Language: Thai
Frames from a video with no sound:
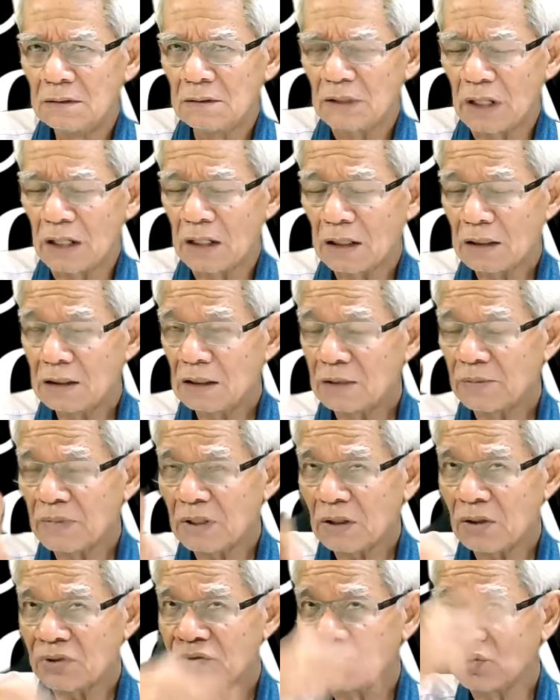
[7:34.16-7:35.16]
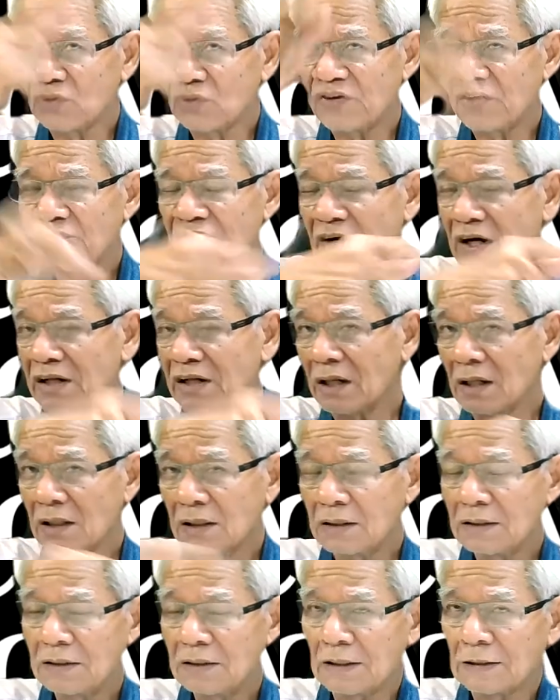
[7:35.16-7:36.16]
แต่ละเครื่องมันก็ฉุดไฟฟ้าแต่ละ
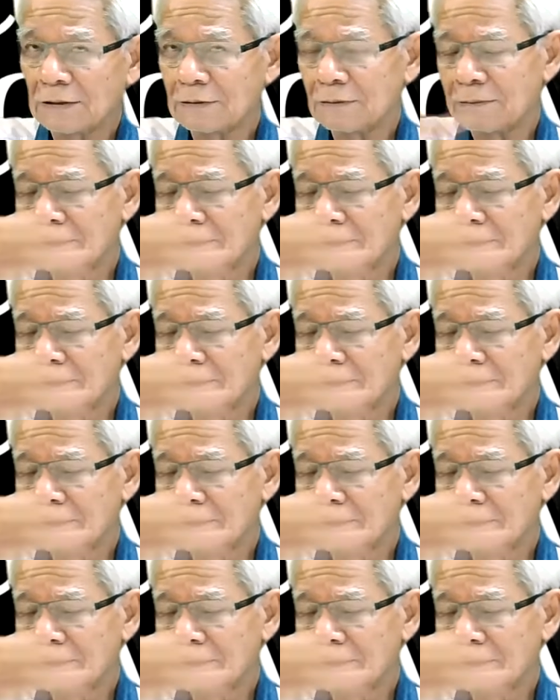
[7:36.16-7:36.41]
เครื่อง